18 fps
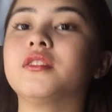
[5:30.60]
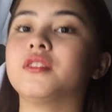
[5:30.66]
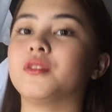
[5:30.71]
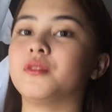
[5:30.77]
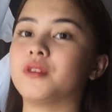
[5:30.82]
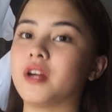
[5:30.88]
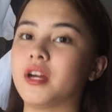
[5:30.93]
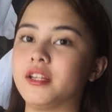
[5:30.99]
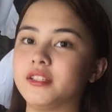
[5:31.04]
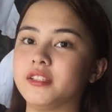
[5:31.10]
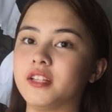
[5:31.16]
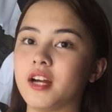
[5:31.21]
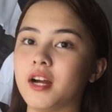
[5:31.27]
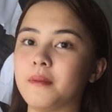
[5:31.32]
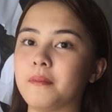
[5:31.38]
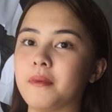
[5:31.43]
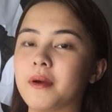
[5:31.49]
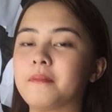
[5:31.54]
So guys,
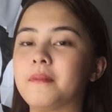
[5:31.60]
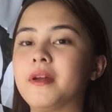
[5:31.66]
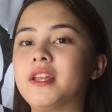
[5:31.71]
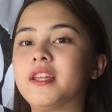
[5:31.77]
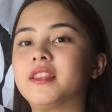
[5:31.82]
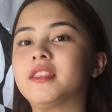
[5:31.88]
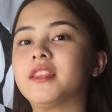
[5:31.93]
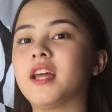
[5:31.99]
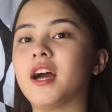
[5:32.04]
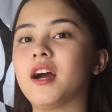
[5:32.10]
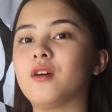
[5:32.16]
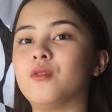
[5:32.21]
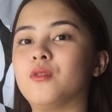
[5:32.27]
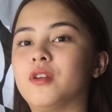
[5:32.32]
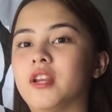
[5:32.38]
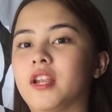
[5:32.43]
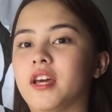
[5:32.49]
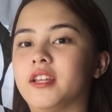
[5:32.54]
nakapagpalit na
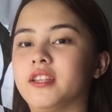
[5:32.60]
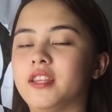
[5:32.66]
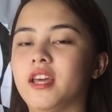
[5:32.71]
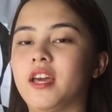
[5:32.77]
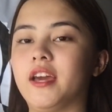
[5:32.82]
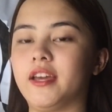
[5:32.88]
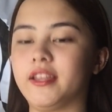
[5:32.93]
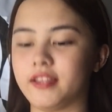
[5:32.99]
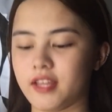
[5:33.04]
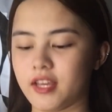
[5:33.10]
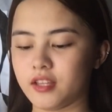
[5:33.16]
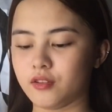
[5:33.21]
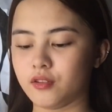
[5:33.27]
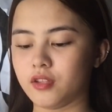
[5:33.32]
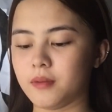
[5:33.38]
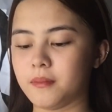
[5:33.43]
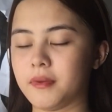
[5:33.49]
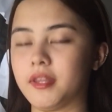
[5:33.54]
ako ulit. And
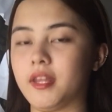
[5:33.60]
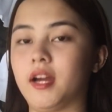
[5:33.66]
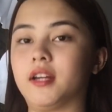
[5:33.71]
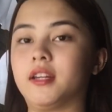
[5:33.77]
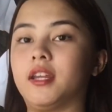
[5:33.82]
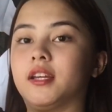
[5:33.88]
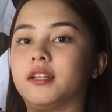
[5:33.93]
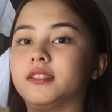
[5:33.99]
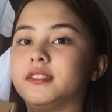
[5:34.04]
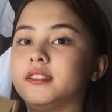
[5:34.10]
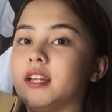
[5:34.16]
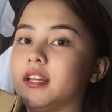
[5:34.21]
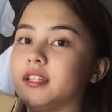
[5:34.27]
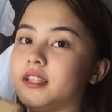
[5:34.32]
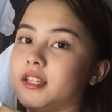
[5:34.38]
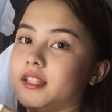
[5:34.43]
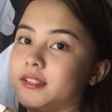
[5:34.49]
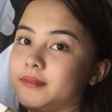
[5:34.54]
ito naman ang next
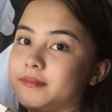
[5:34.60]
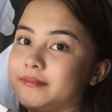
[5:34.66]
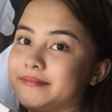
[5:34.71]
natin